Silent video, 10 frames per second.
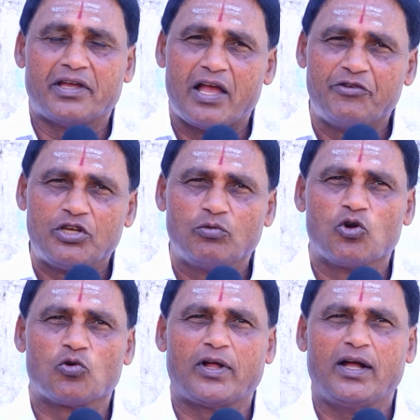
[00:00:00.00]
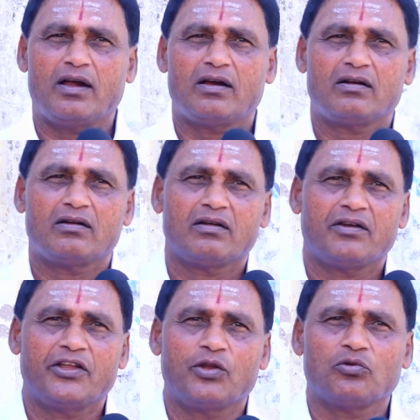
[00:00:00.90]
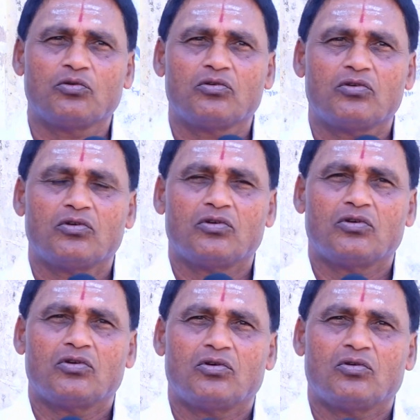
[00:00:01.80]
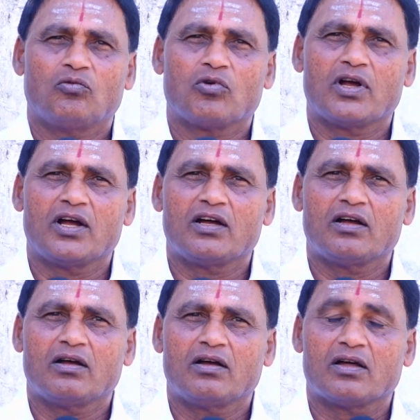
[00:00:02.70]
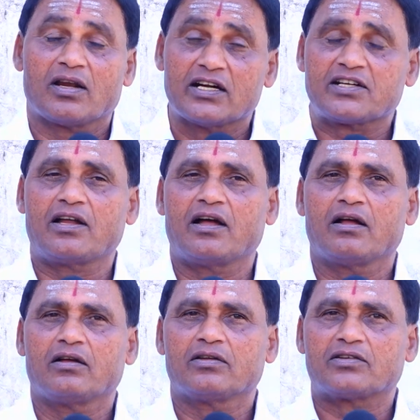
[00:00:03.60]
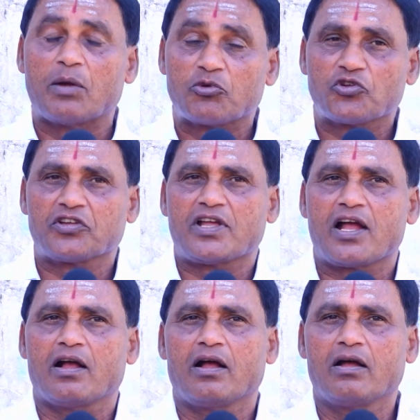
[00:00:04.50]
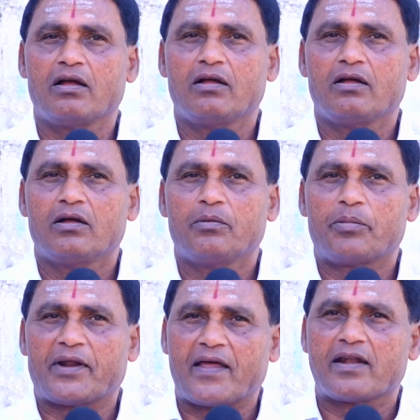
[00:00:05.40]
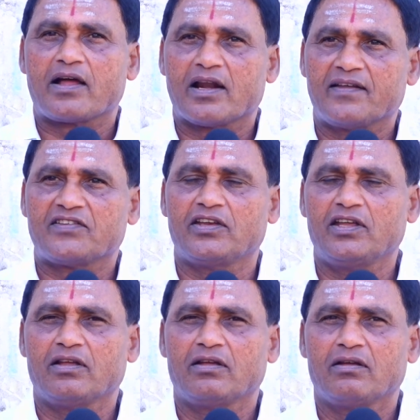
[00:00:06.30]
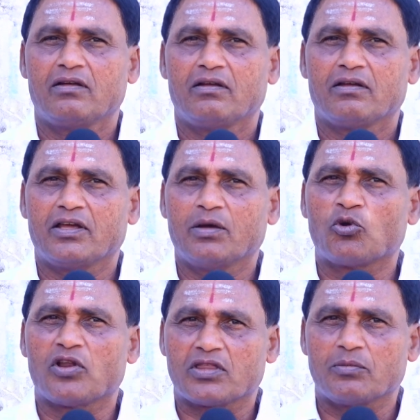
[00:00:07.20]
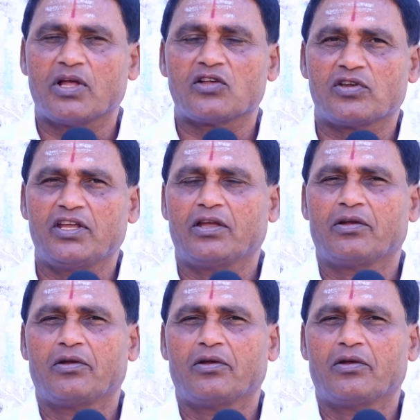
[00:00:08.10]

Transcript: ఏ విషయంలో కూడా నేను ఒక రాష్ట్ర సాంస్కృతిక శాఖ ప్రధాన కార్యదర్శిని కేమున్ దాసుని